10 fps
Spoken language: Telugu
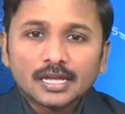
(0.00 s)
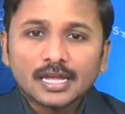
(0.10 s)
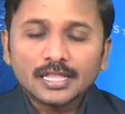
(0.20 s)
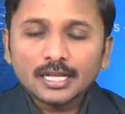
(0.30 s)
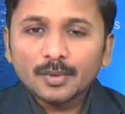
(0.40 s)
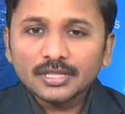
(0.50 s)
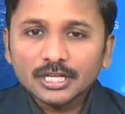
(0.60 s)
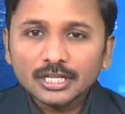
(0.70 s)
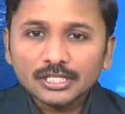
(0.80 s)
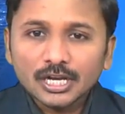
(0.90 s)
కేంద్ర మంత్రి
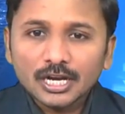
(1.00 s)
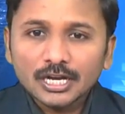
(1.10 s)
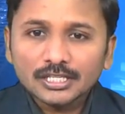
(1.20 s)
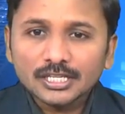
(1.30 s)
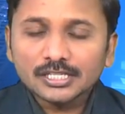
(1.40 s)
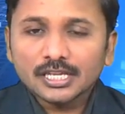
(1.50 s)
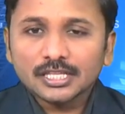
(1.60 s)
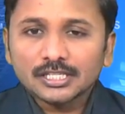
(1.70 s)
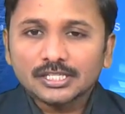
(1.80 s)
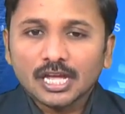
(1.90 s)
కిషన్ రెడ్డి
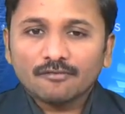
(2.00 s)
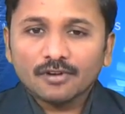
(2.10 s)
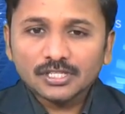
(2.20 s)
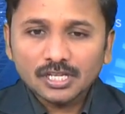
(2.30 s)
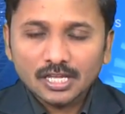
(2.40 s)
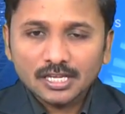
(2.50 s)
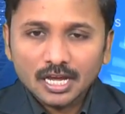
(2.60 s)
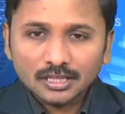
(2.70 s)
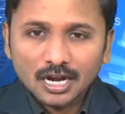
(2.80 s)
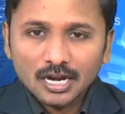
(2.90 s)
చేసేది జన వంచన
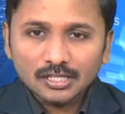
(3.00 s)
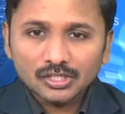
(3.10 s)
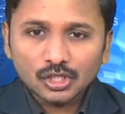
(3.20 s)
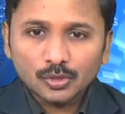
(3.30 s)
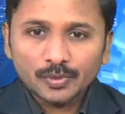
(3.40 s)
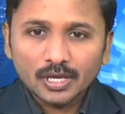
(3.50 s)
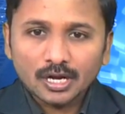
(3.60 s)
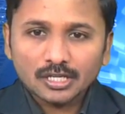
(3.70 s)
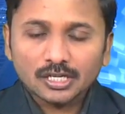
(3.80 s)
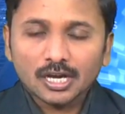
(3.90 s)
యాత్ర అని సిపిఐ
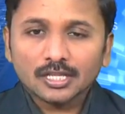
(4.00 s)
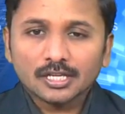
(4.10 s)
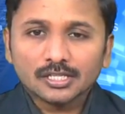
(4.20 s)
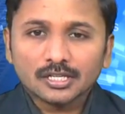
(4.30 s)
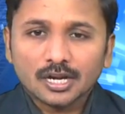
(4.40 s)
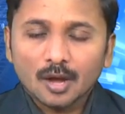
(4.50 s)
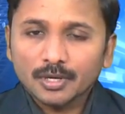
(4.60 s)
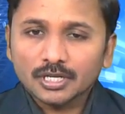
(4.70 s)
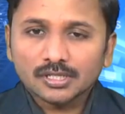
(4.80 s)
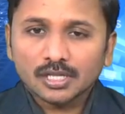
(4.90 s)
రాష్ట్ర కార్యదర్శి
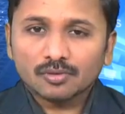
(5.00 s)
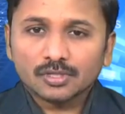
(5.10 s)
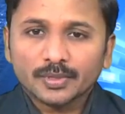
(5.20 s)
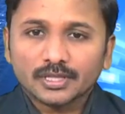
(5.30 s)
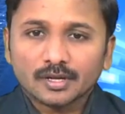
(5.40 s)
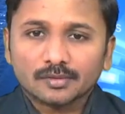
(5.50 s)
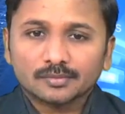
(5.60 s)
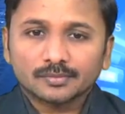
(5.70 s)
రామకృష్ణ ధ్వజమెత్తారు